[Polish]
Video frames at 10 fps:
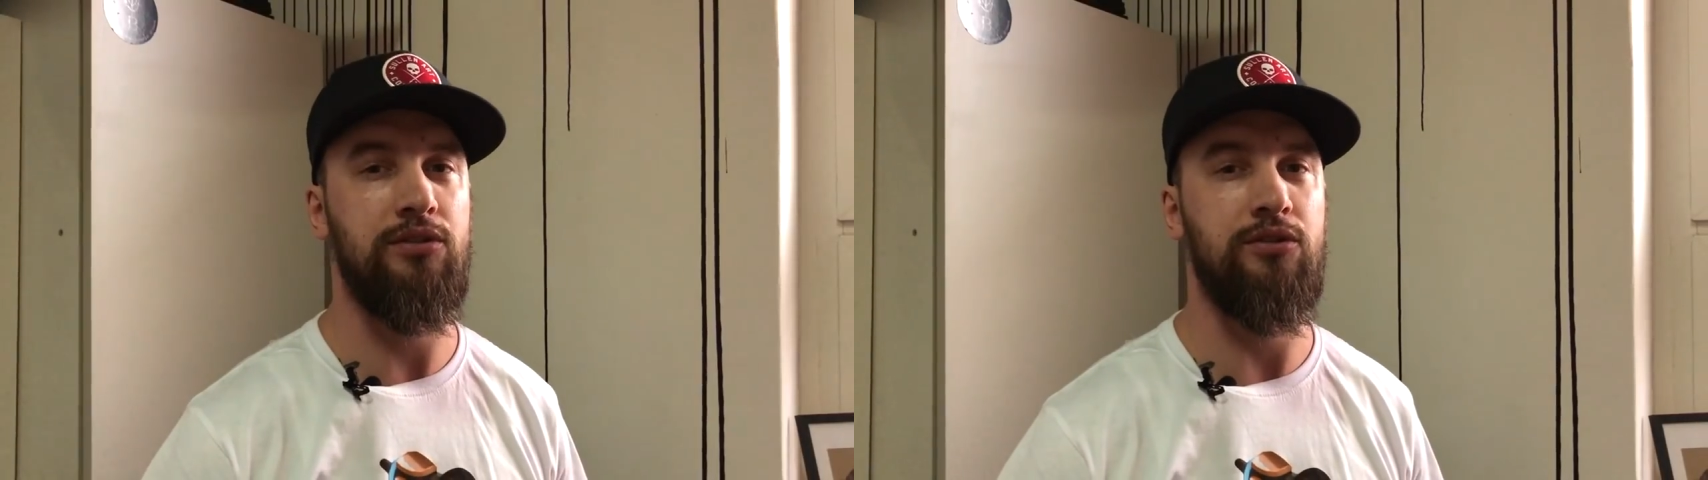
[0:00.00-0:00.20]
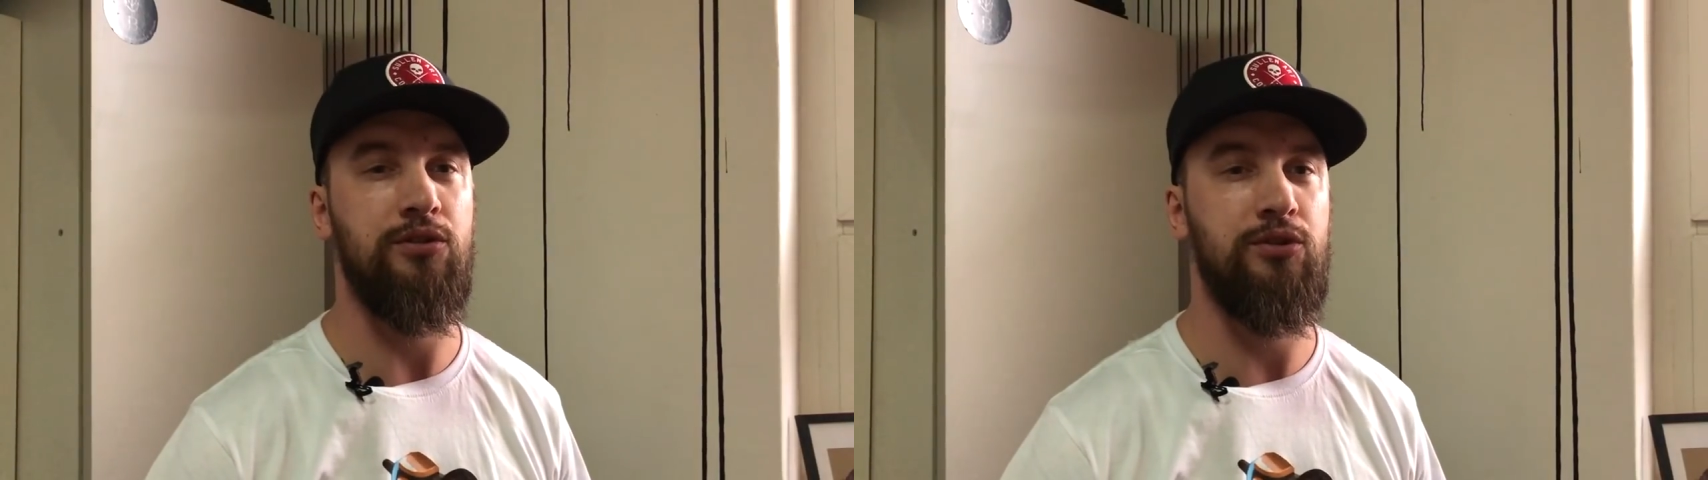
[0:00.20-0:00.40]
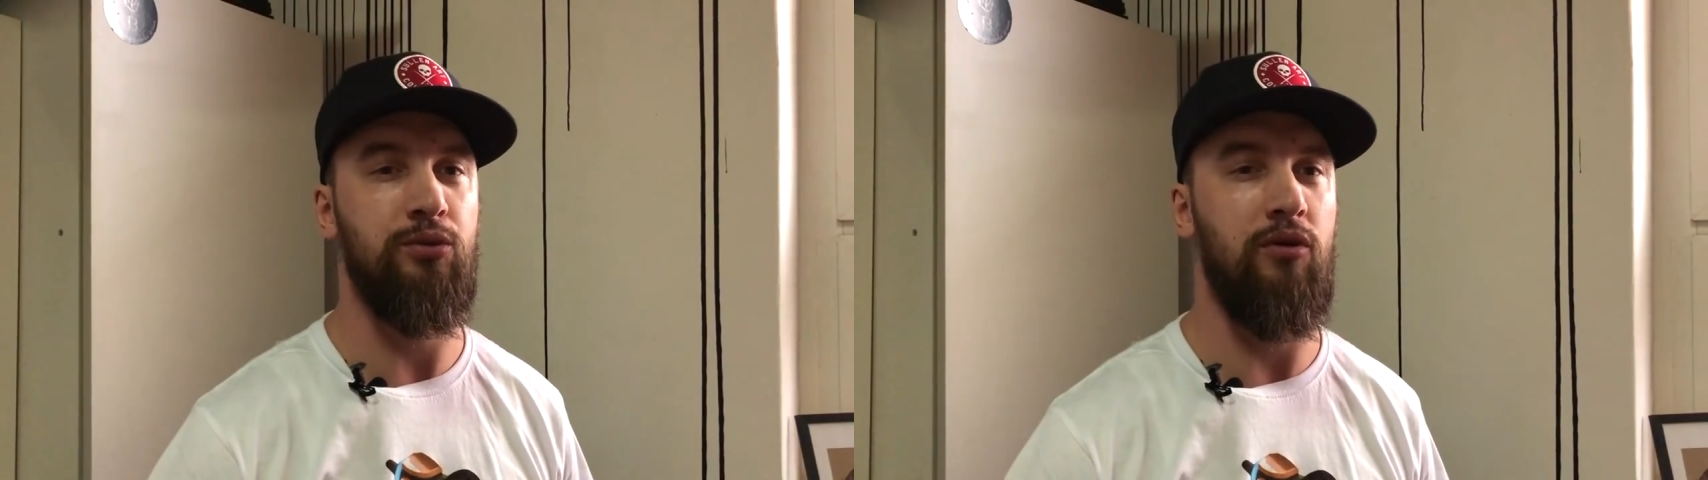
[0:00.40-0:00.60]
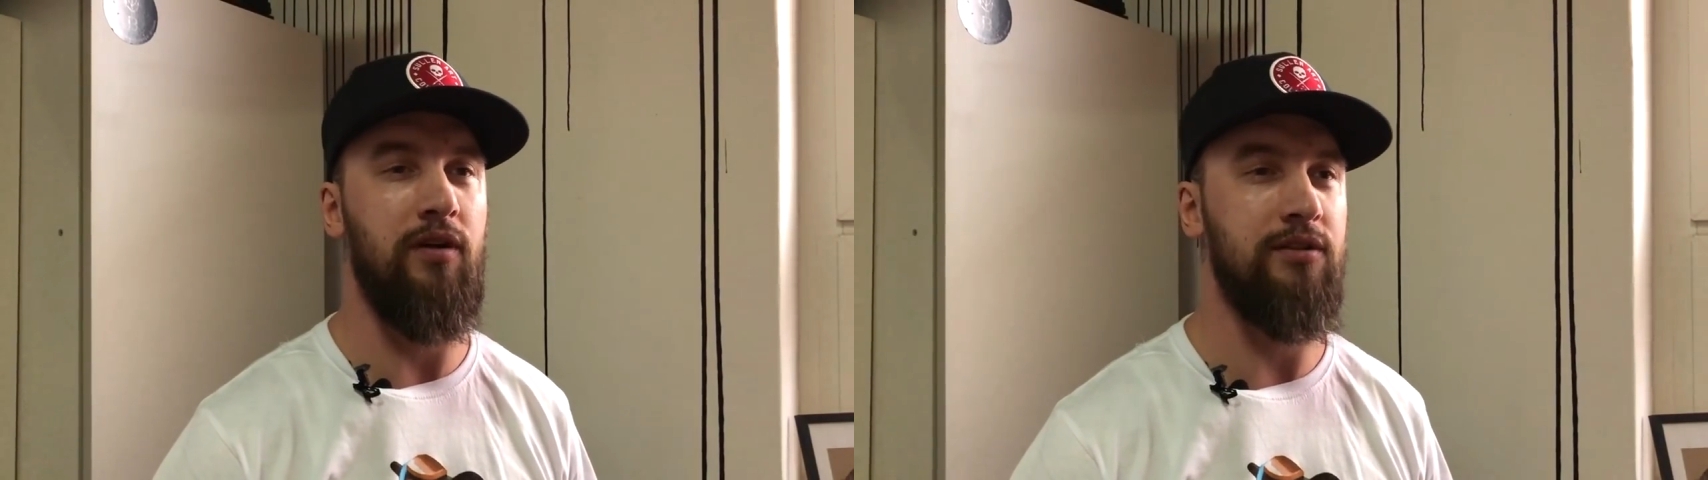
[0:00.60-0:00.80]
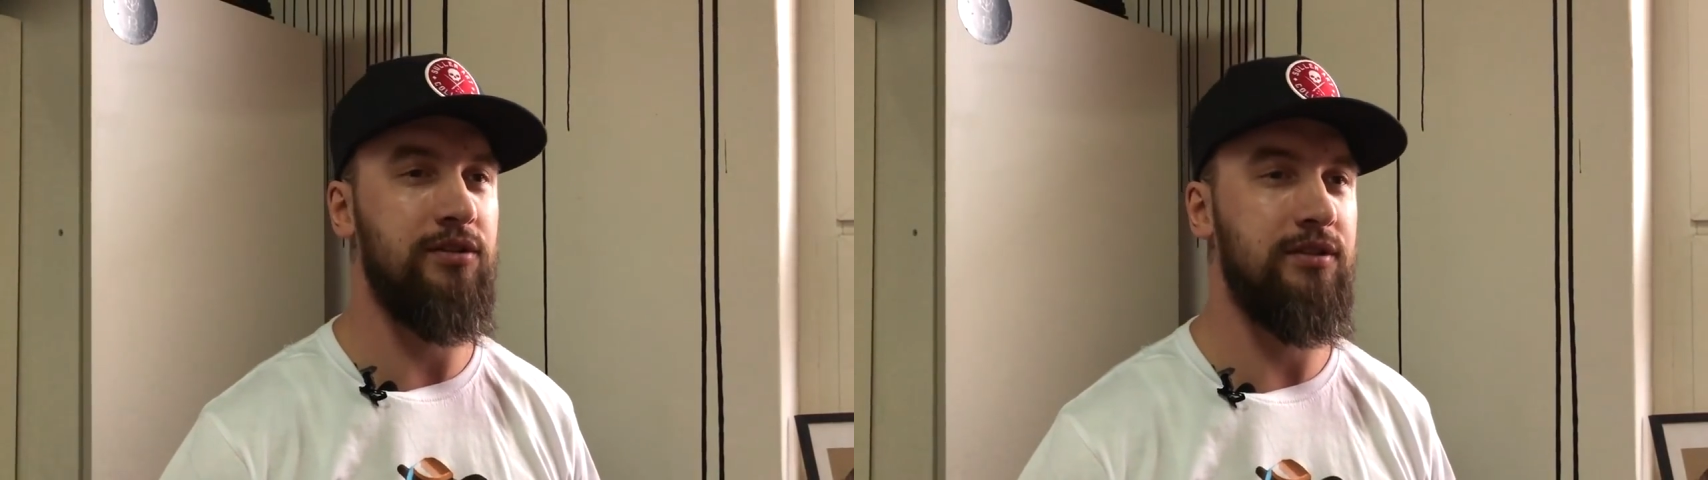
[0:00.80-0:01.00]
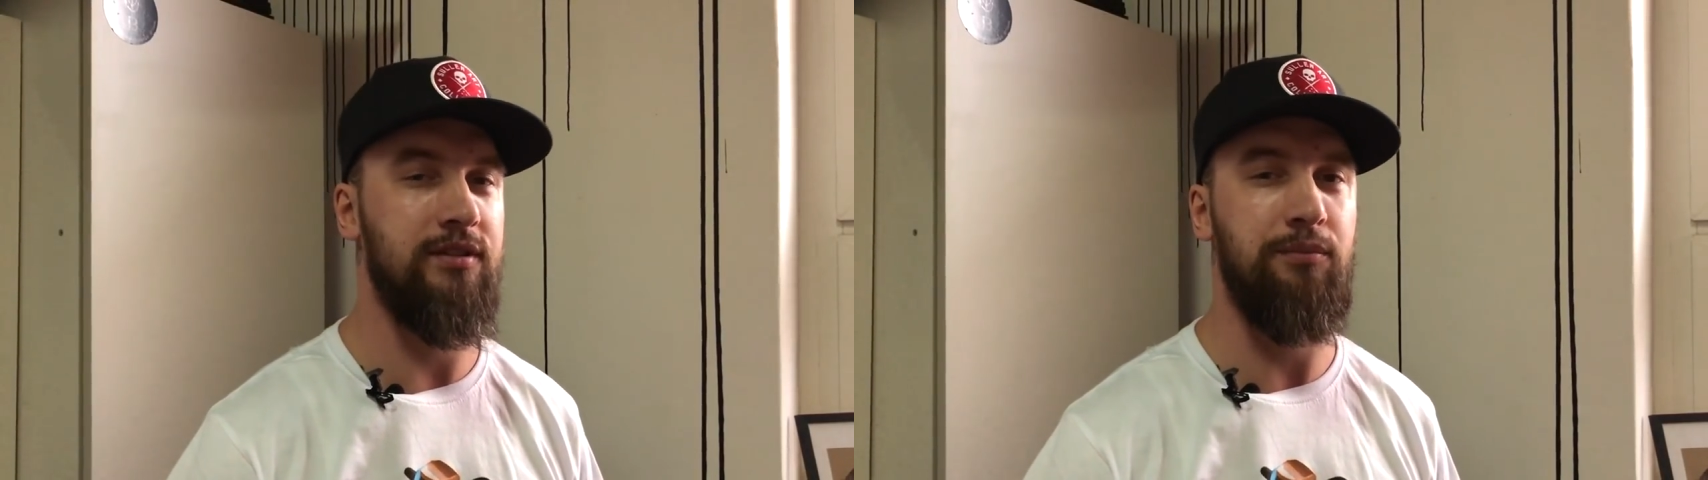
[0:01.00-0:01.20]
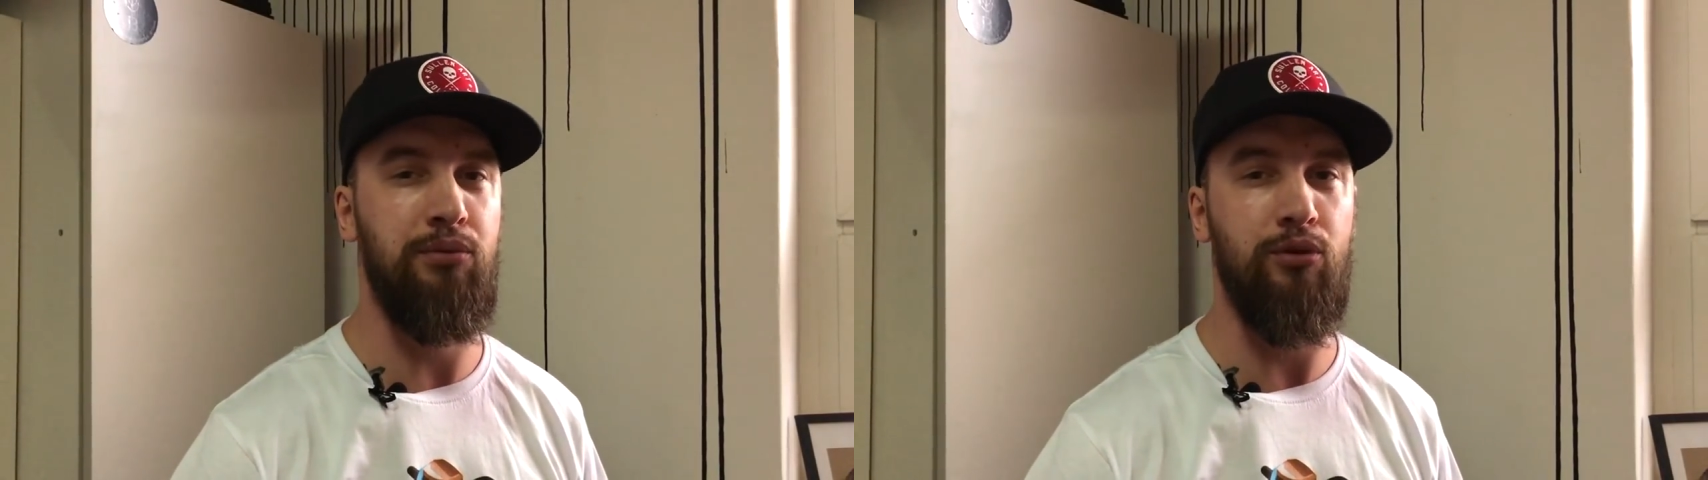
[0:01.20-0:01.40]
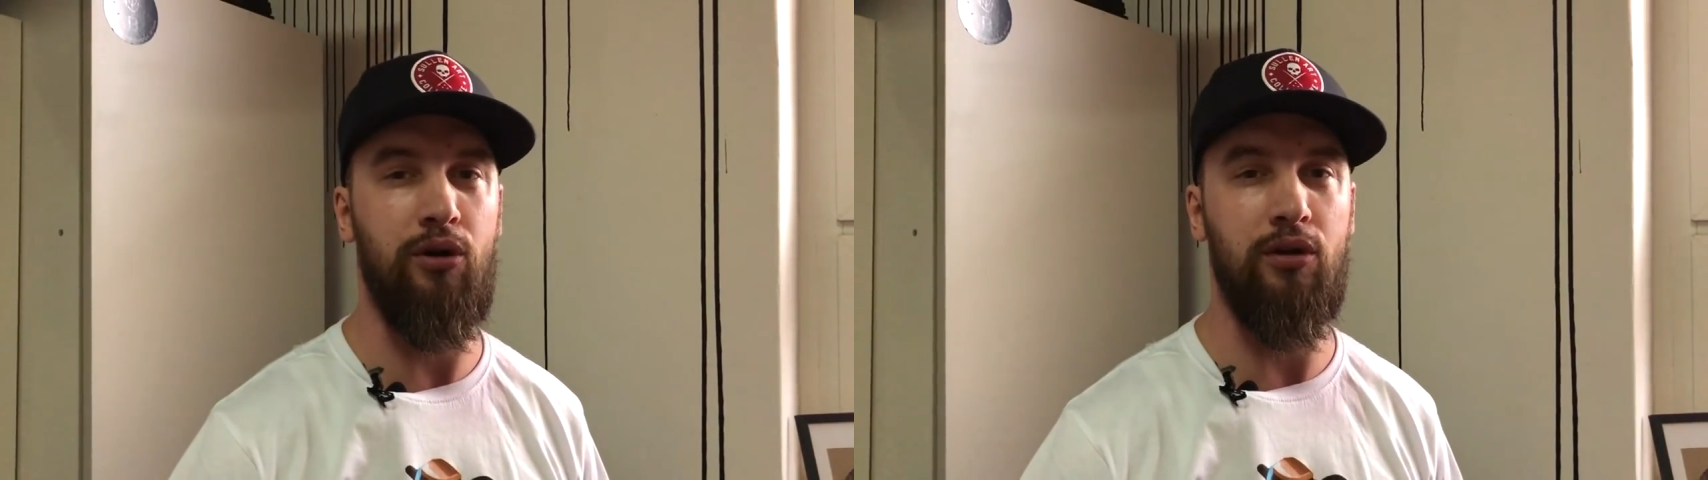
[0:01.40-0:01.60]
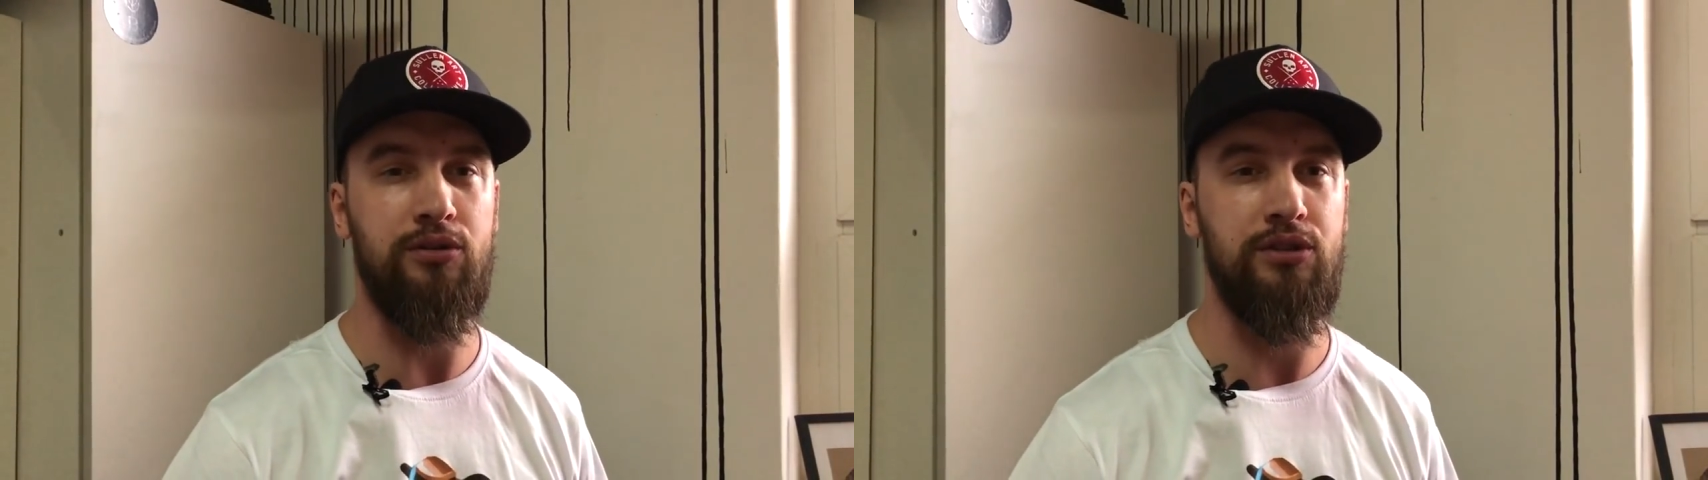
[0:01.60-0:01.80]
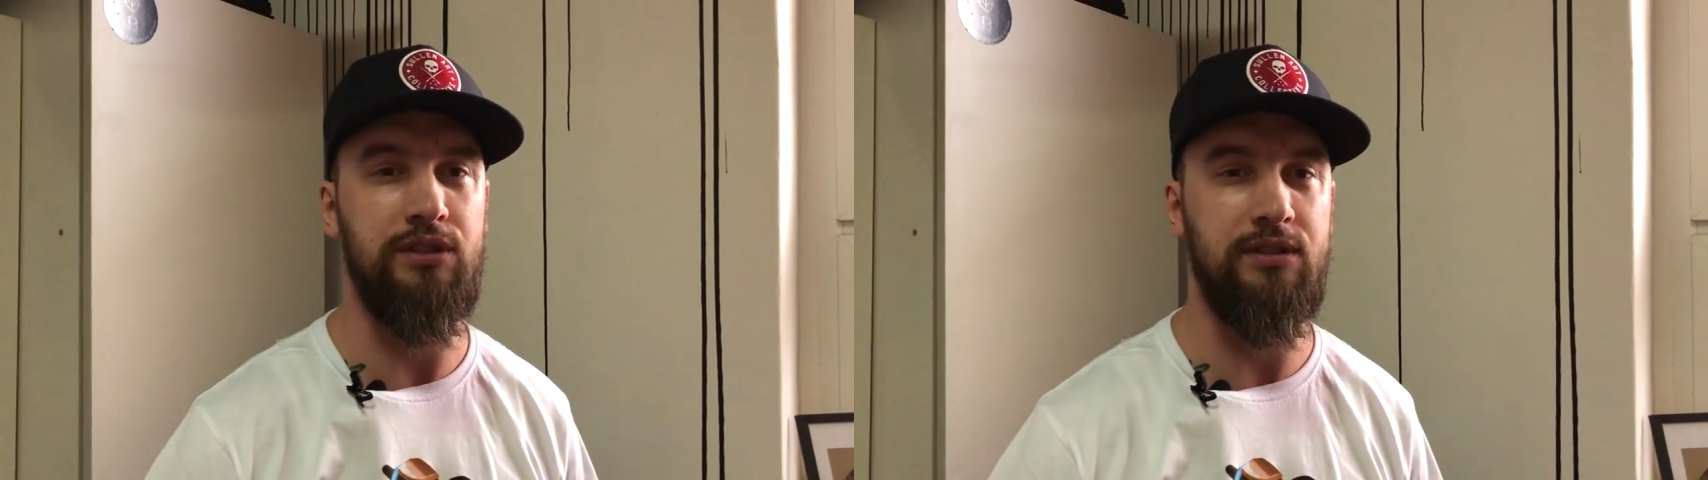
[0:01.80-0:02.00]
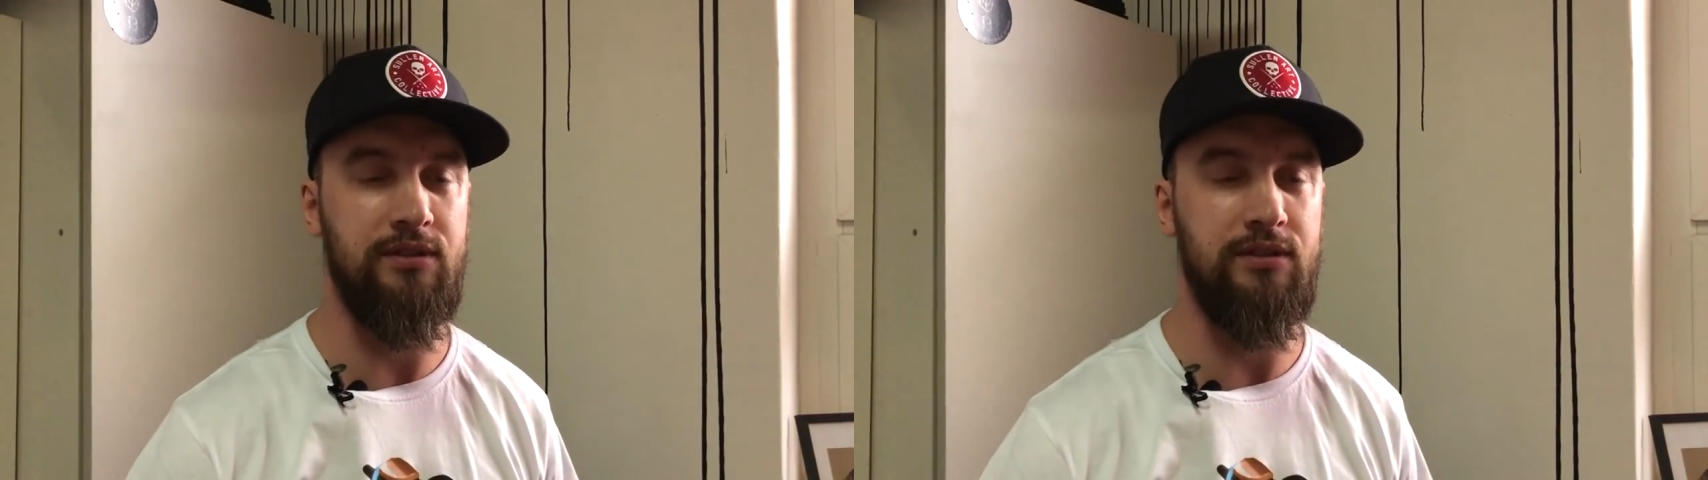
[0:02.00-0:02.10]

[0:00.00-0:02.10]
skonstruować, te pióro, czy,